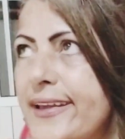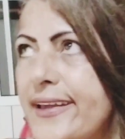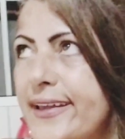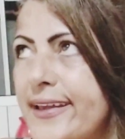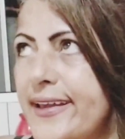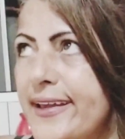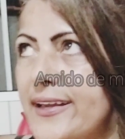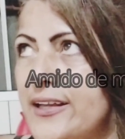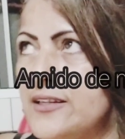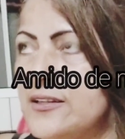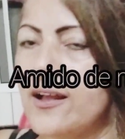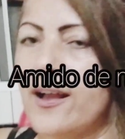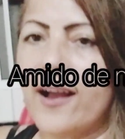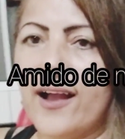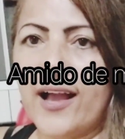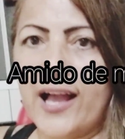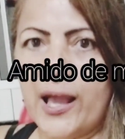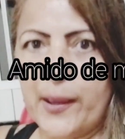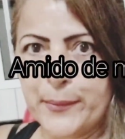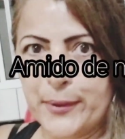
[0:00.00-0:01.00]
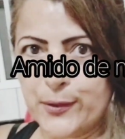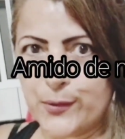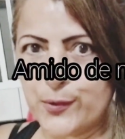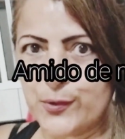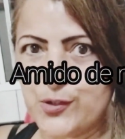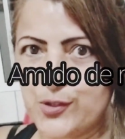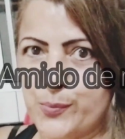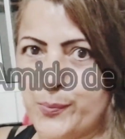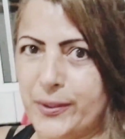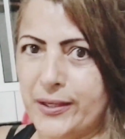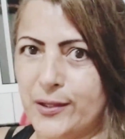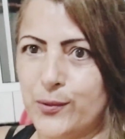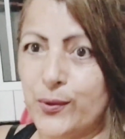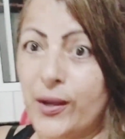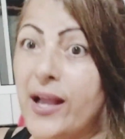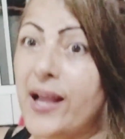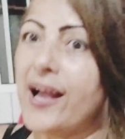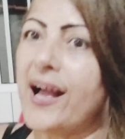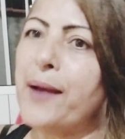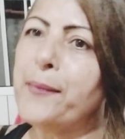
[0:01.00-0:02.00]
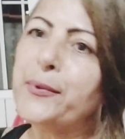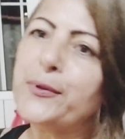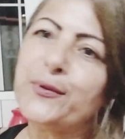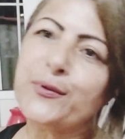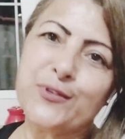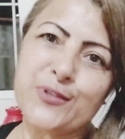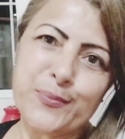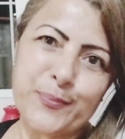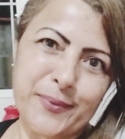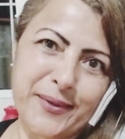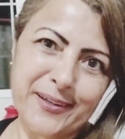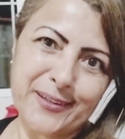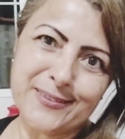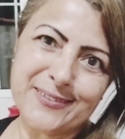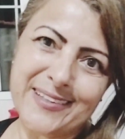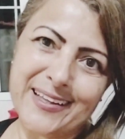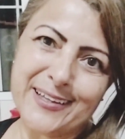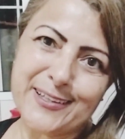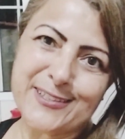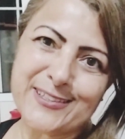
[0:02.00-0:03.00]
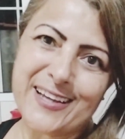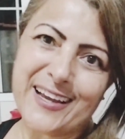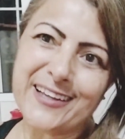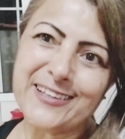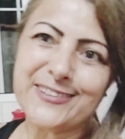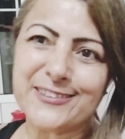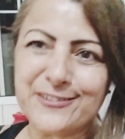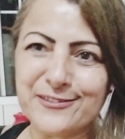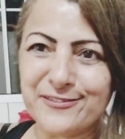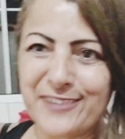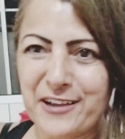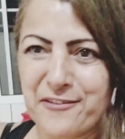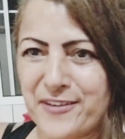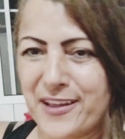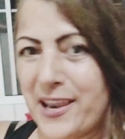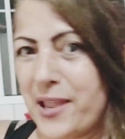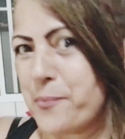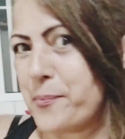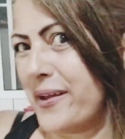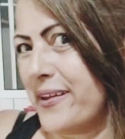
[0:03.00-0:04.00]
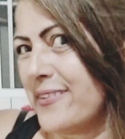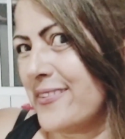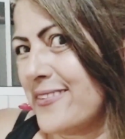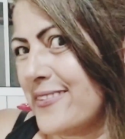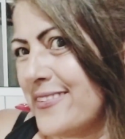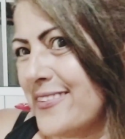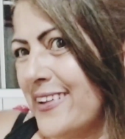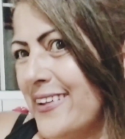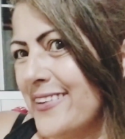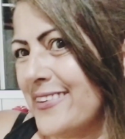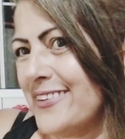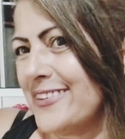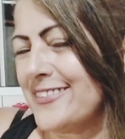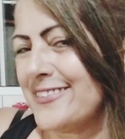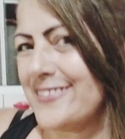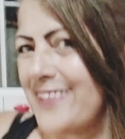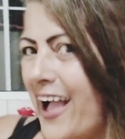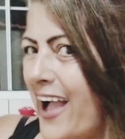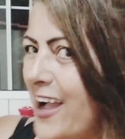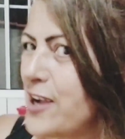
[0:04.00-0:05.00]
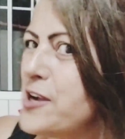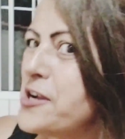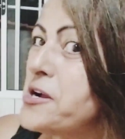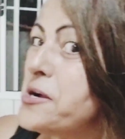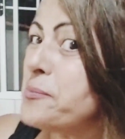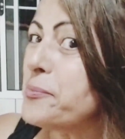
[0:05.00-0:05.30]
e amido de milho. Amido de milho, né, gente? Não vai falar mais zena, tá?